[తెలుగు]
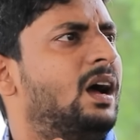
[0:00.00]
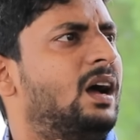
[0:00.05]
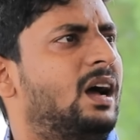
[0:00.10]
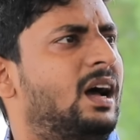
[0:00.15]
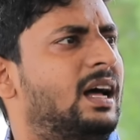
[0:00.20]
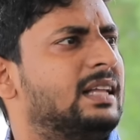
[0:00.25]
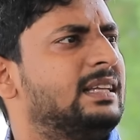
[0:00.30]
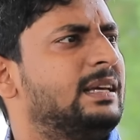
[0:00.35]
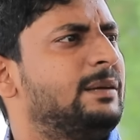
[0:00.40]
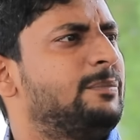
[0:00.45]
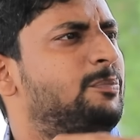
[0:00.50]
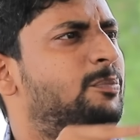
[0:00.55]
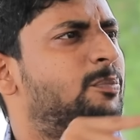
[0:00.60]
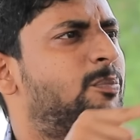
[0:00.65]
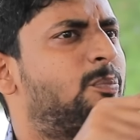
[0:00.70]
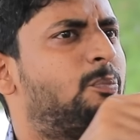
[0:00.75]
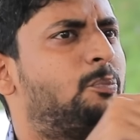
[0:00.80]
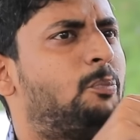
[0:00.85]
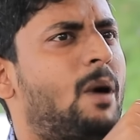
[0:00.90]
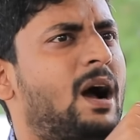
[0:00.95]
అది
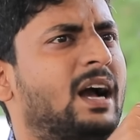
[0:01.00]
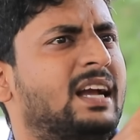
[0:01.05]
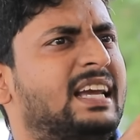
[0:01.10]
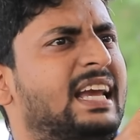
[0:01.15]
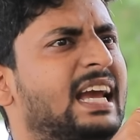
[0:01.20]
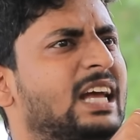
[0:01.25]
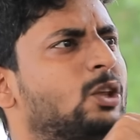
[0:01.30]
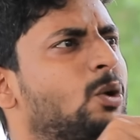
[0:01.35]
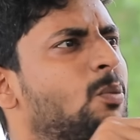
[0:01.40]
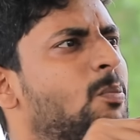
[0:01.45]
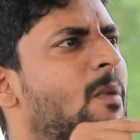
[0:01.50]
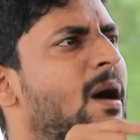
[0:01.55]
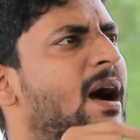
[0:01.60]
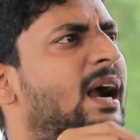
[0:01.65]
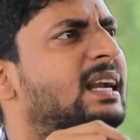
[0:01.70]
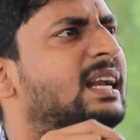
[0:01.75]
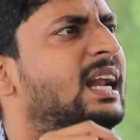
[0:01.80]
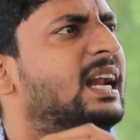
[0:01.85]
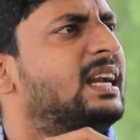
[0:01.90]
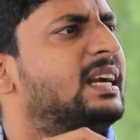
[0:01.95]
బంకి ఏదో
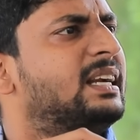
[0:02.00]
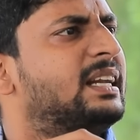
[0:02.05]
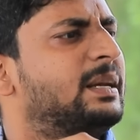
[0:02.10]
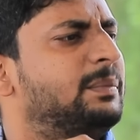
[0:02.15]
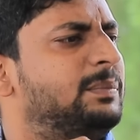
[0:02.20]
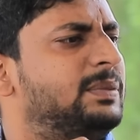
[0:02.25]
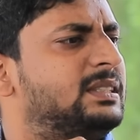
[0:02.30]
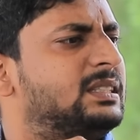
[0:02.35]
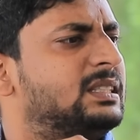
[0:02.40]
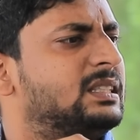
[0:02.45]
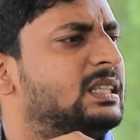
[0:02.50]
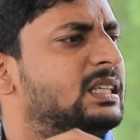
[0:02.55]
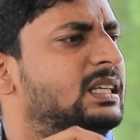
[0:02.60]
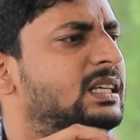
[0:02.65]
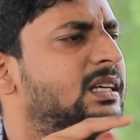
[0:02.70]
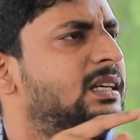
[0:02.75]
మాట్లాడినట్టు అనిపించింది